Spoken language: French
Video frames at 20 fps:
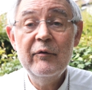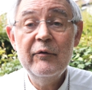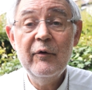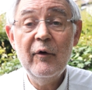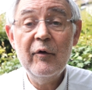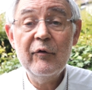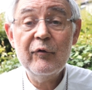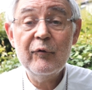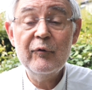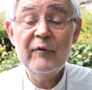
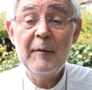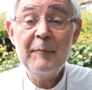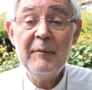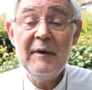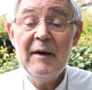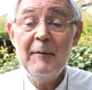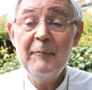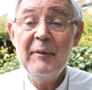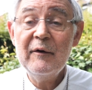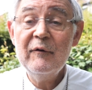dans ce qu'on
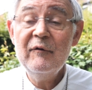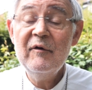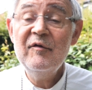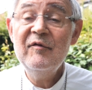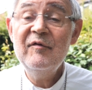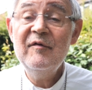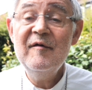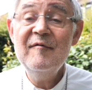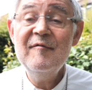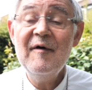appelle la période
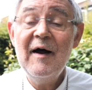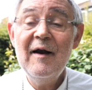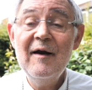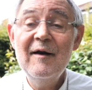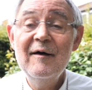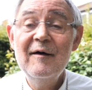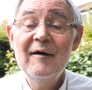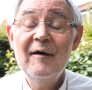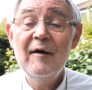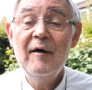
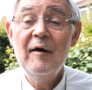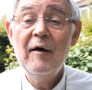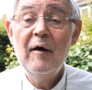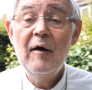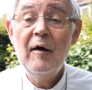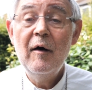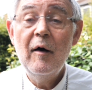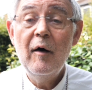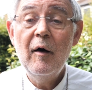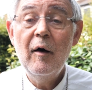estivale,
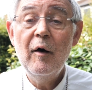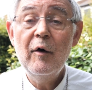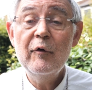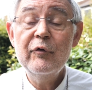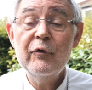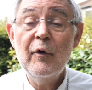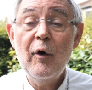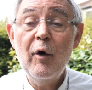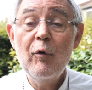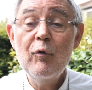un
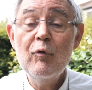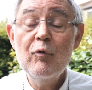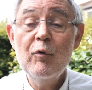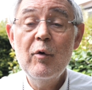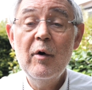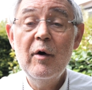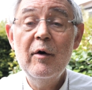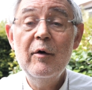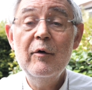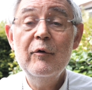temps
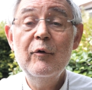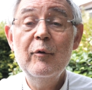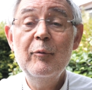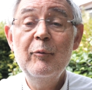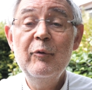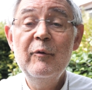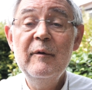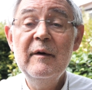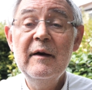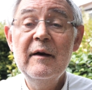où euh,
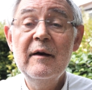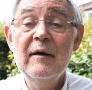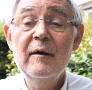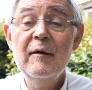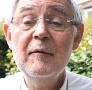depuis